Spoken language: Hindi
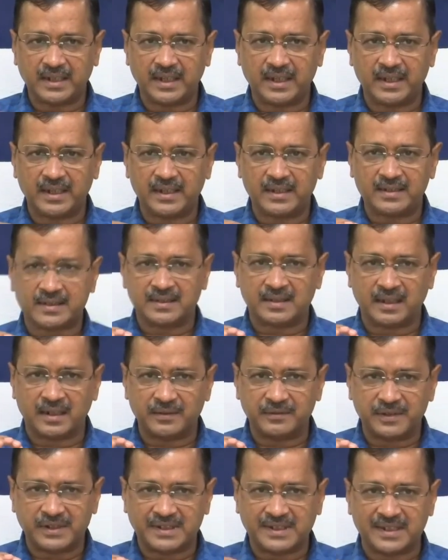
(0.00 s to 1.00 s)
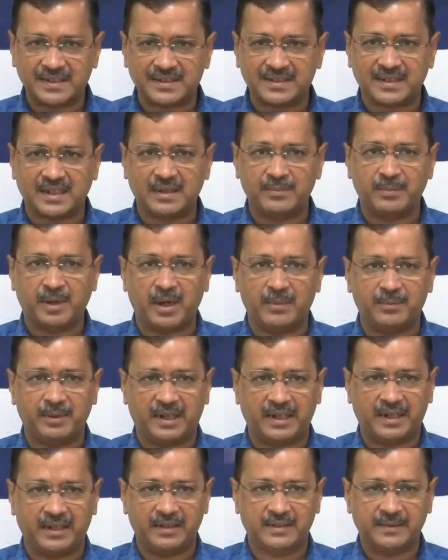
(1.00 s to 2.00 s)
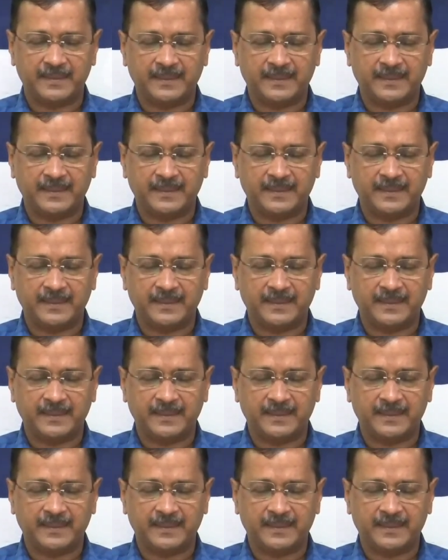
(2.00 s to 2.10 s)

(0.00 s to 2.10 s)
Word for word: के सर्विसेज के मामले